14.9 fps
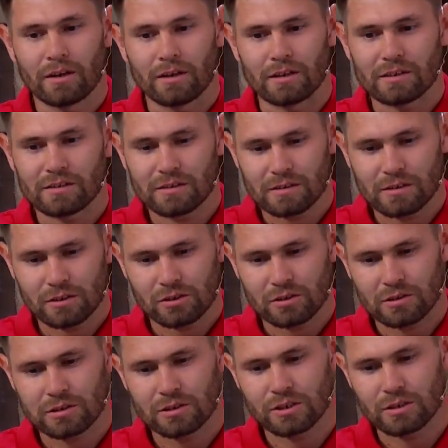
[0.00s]
я здесь начал
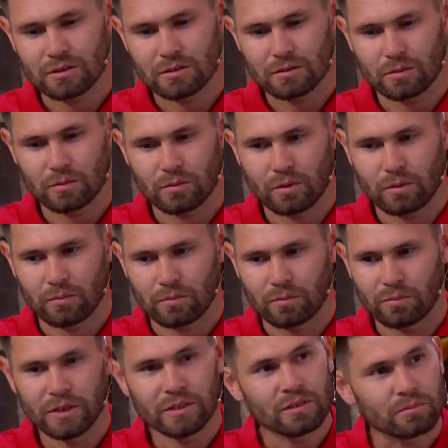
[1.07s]
слышать там
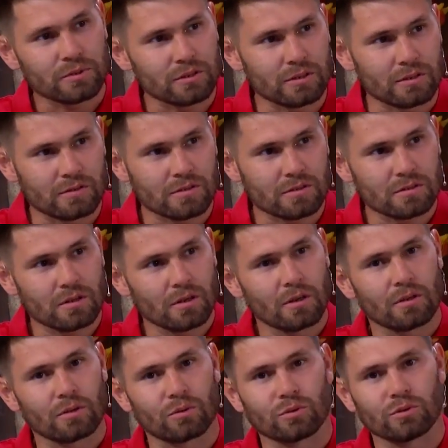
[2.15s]
пение птиц,
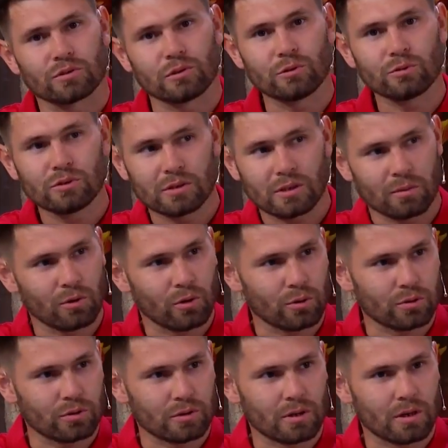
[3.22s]
то есть люди там
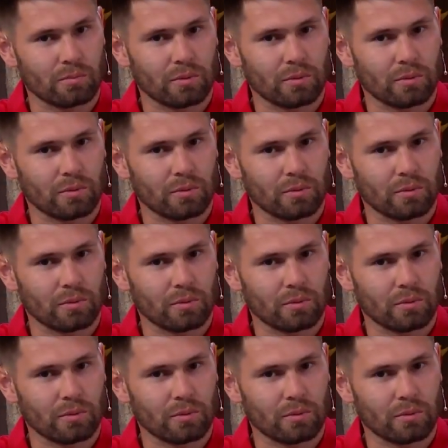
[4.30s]
ходят, да,